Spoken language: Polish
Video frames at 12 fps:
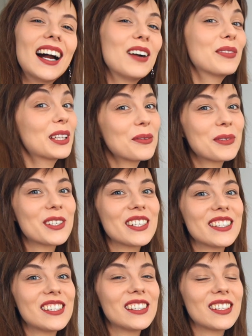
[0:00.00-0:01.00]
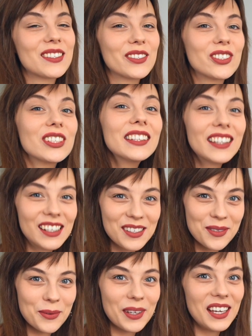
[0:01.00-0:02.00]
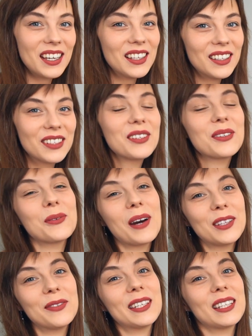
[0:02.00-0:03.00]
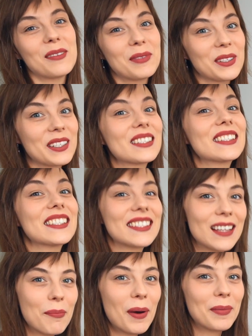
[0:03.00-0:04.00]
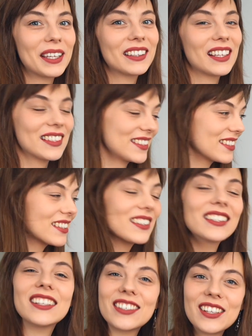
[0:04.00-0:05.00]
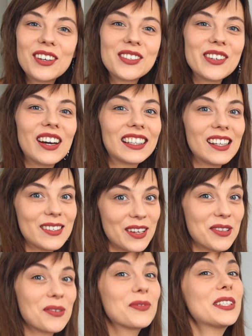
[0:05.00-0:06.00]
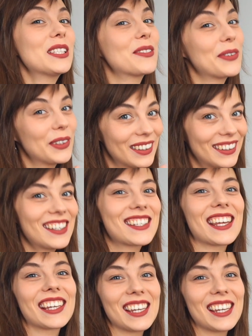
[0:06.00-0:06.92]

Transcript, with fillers: A wiadomo, że jeśli nas coś interesuje, no to łatwiej nam to jest zapamiętać. Jeśli chodzi o angielskie słownictwo, też tak